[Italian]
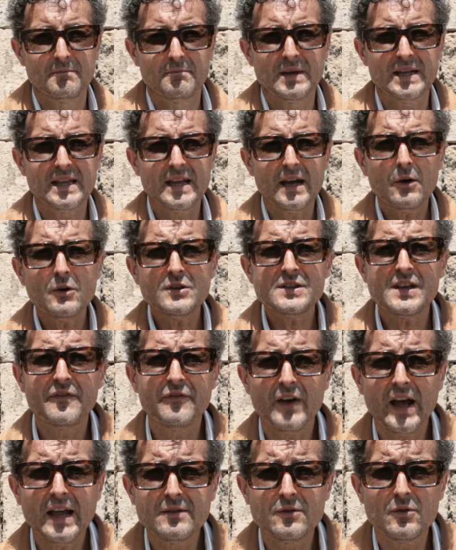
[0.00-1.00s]
Ma da cosa è
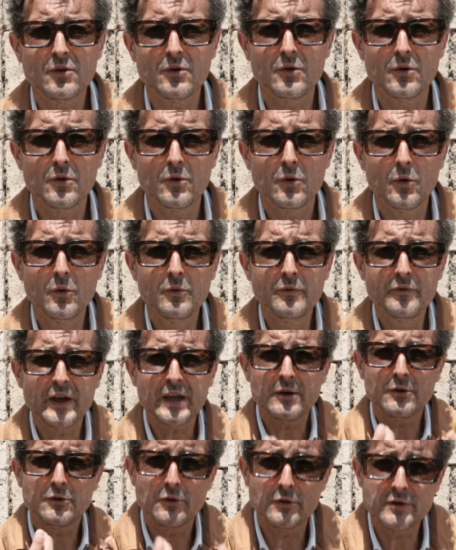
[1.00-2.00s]
fatto un
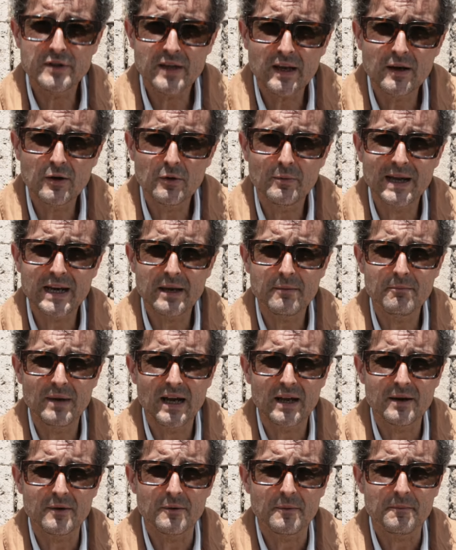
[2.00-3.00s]
vero tortello
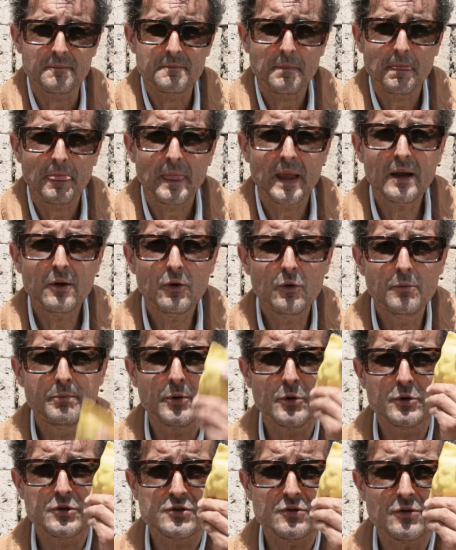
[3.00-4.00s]
maremmano? È
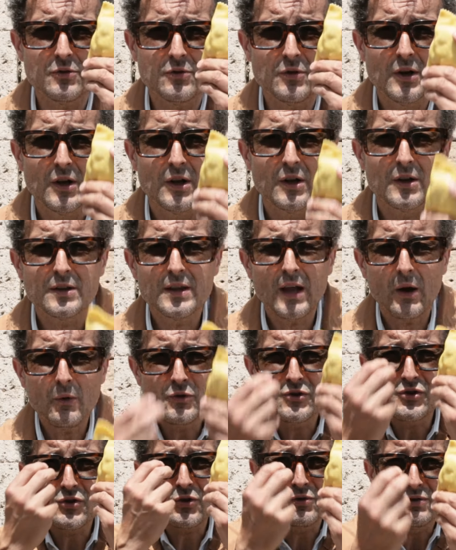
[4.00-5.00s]
composto da
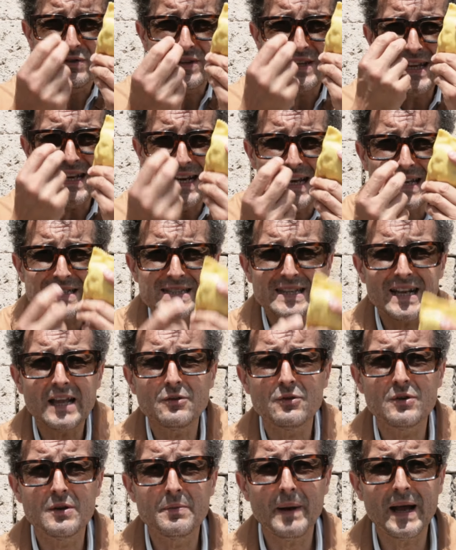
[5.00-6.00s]
un sottile
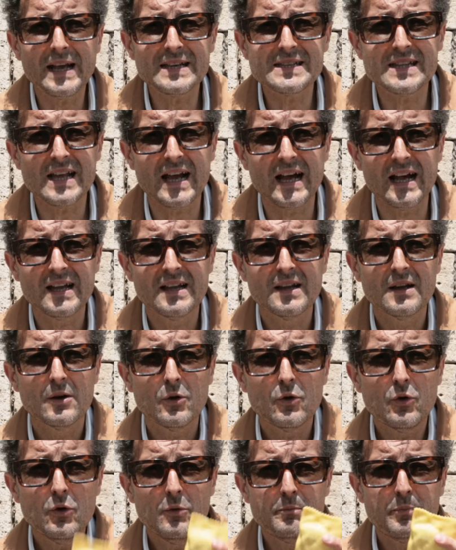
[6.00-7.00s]
strato di pasta
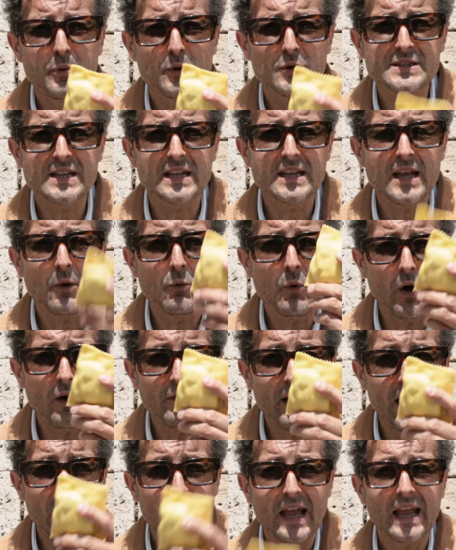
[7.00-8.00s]
composta da
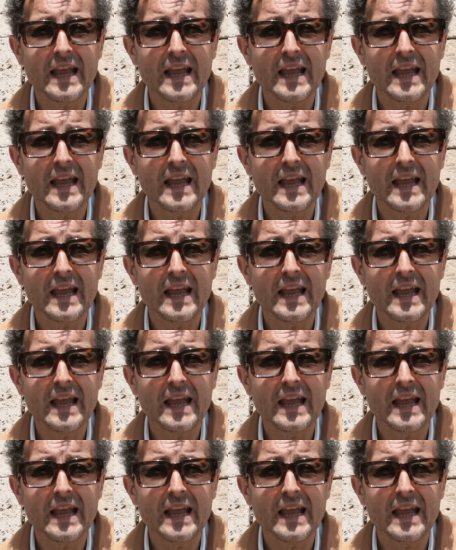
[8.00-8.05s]
uova